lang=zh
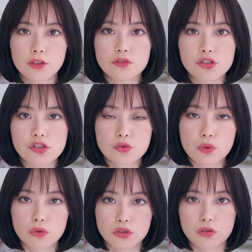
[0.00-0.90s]
尤其是对
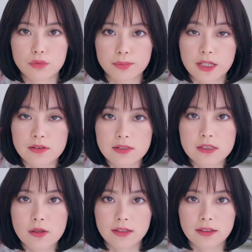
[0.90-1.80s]
我这种比较细
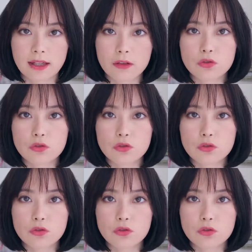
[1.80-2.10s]
软的干